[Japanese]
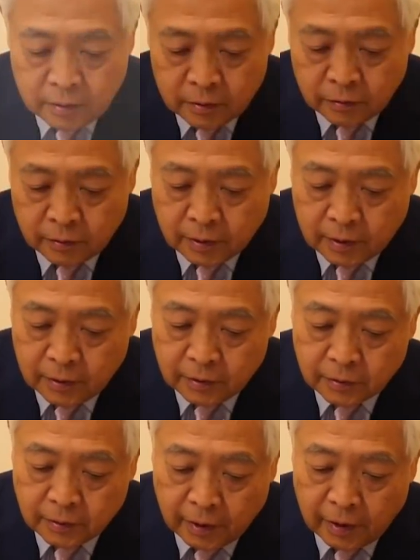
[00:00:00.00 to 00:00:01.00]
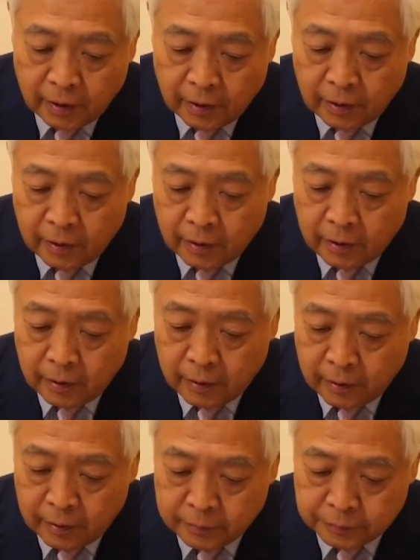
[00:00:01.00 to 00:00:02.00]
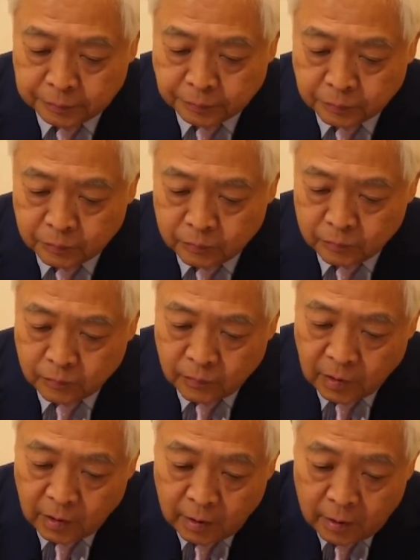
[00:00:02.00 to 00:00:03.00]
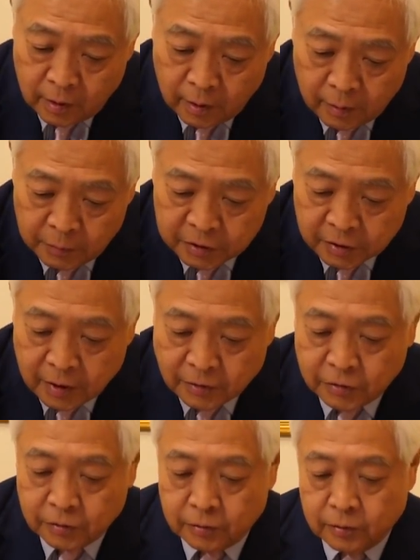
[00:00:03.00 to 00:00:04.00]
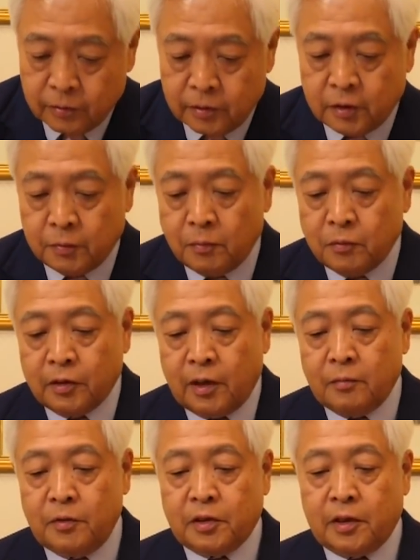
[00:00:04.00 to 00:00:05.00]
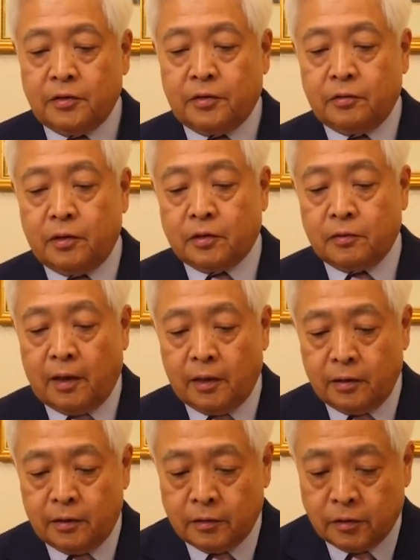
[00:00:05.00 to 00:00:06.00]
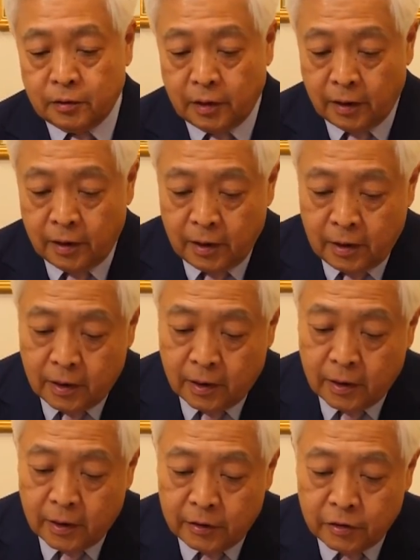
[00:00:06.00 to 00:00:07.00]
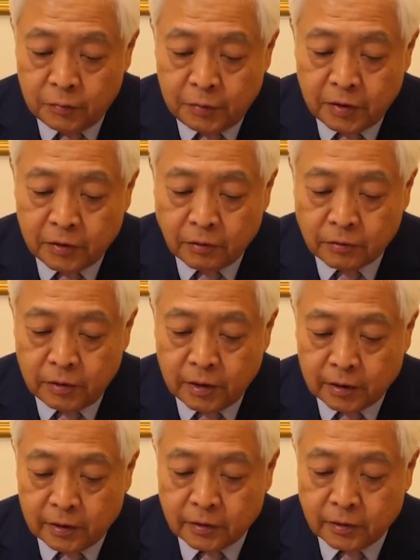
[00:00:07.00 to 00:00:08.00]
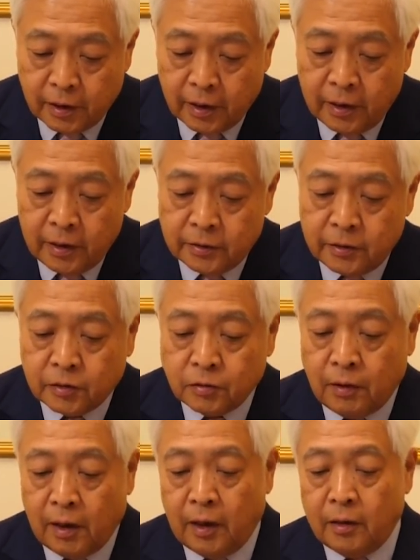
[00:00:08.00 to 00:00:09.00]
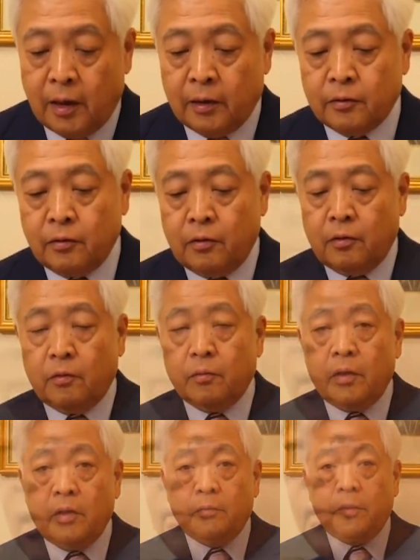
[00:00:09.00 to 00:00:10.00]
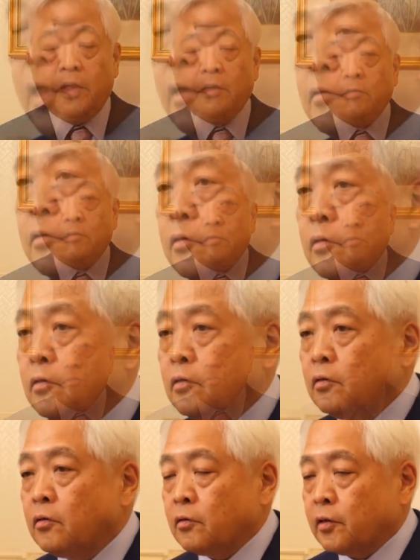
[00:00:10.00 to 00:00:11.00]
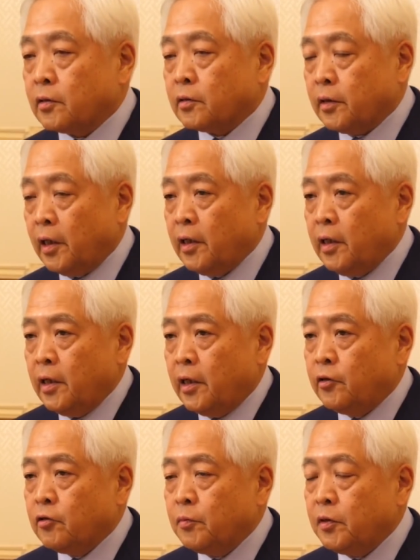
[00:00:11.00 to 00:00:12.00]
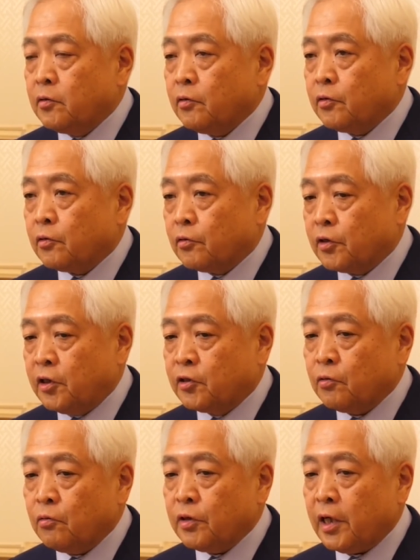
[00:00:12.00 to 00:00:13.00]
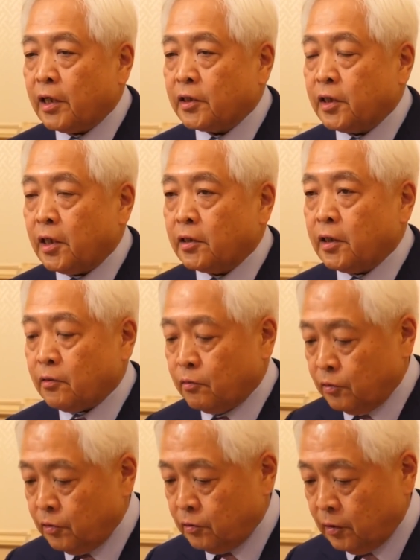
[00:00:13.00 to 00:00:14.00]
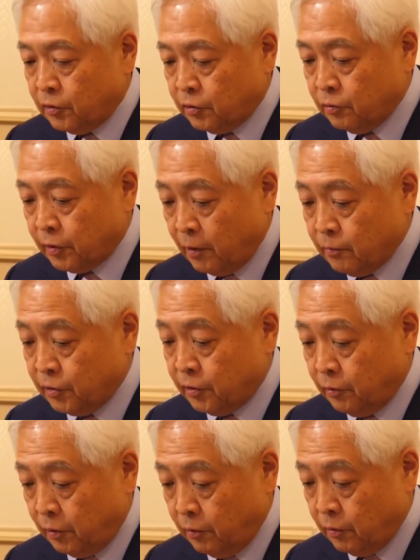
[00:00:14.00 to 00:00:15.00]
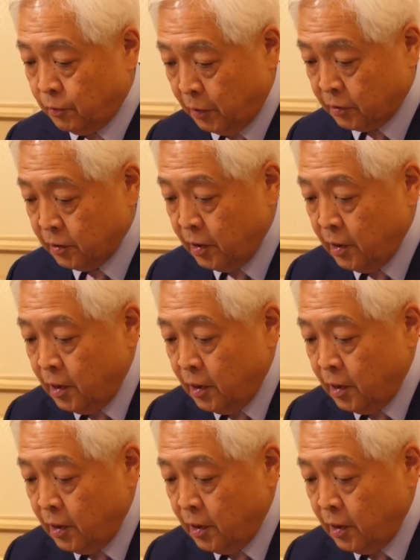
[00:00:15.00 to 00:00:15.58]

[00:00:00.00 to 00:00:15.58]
それからですね、えーミシガン州一番問題のミシガン州ですはですね、えー、郵便局員がですね実はあのメールのですね郵便投票の偽装をやらされたという証言をしております。